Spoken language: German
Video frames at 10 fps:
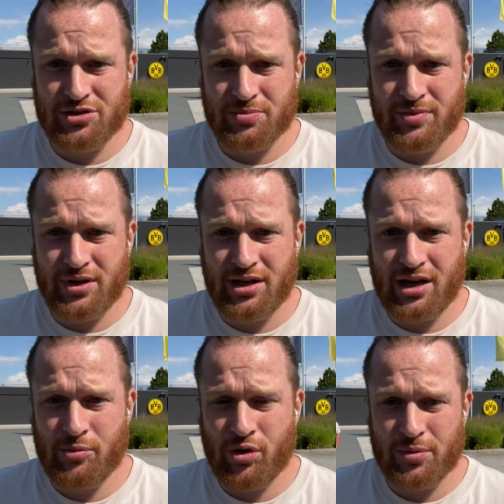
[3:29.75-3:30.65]
aus dem
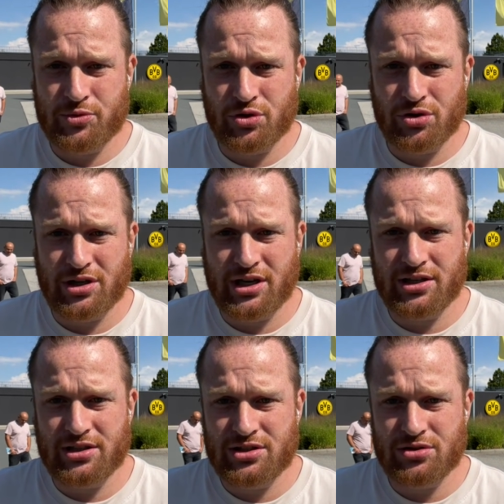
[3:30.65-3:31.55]
EM-Urlaub äh,
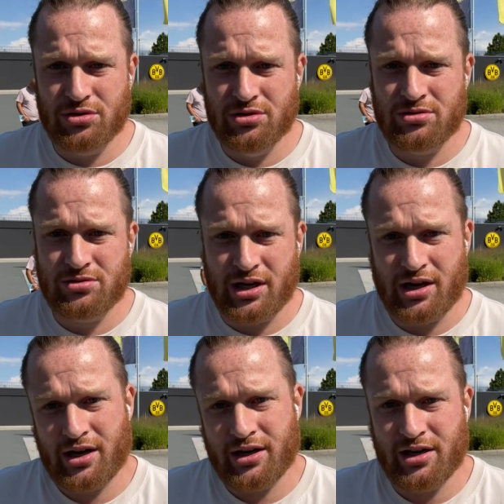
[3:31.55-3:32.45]
zurückgekehrt ist und
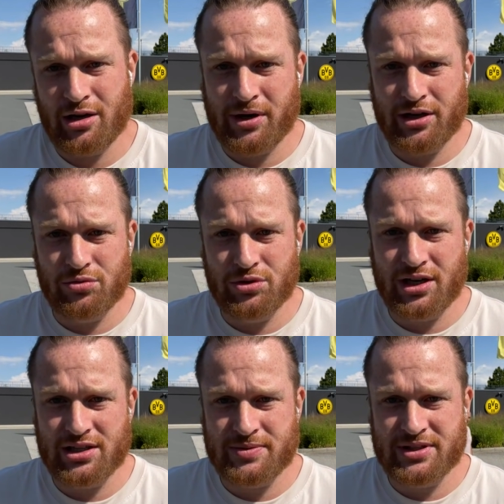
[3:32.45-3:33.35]
ja, einer der beiden
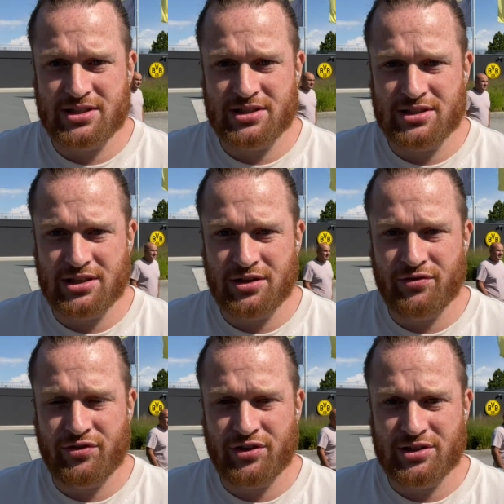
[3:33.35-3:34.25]

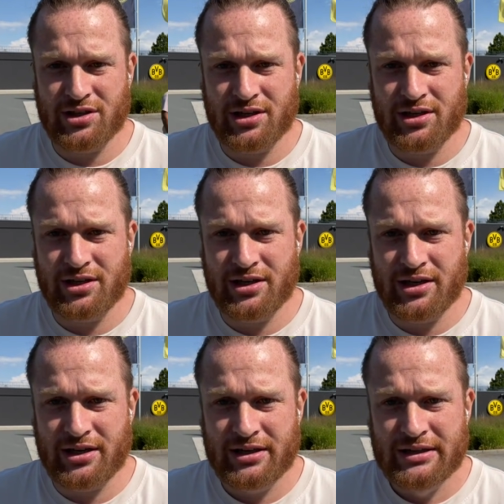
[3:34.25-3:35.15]

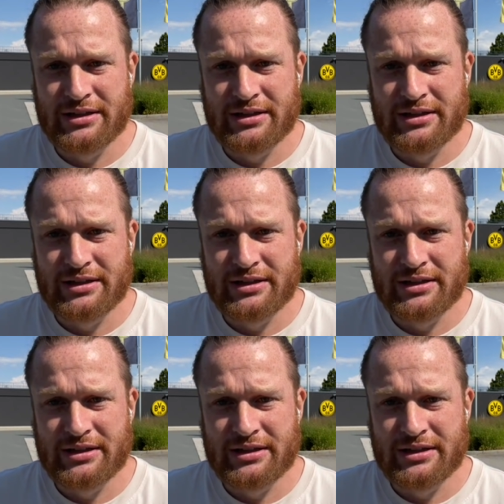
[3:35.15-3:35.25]
U23-Verteidiger.